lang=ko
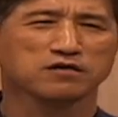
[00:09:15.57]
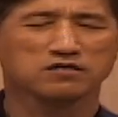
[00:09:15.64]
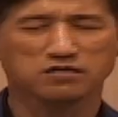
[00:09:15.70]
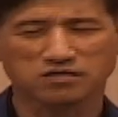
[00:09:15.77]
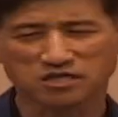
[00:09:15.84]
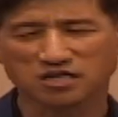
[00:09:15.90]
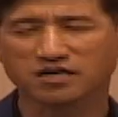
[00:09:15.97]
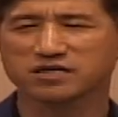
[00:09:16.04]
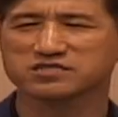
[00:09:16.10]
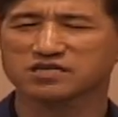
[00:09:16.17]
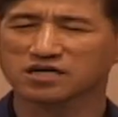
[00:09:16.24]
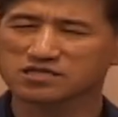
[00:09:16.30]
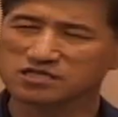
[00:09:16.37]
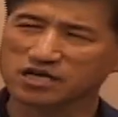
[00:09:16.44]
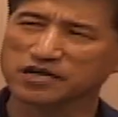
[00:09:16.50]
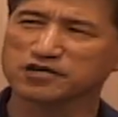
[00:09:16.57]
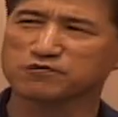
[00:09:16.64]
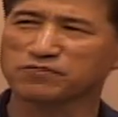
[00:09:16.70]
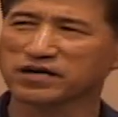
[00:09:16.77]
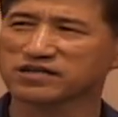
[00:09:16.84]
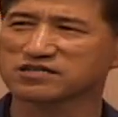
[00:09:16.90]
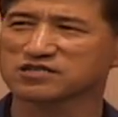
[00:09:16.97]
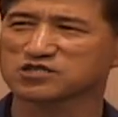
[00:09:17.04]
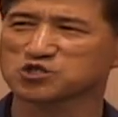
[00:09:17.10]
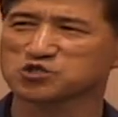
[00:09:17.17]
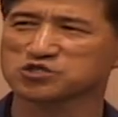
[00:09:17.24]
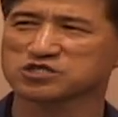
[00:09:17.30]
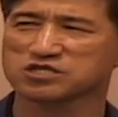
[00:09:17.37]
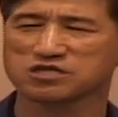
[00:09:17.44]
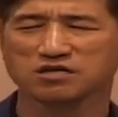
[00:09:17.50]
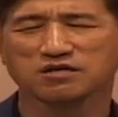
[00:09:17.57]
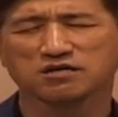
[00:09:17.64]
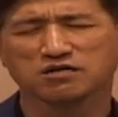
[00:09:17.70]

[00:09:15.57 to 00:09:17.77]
어디까지가 타협하는 것인지,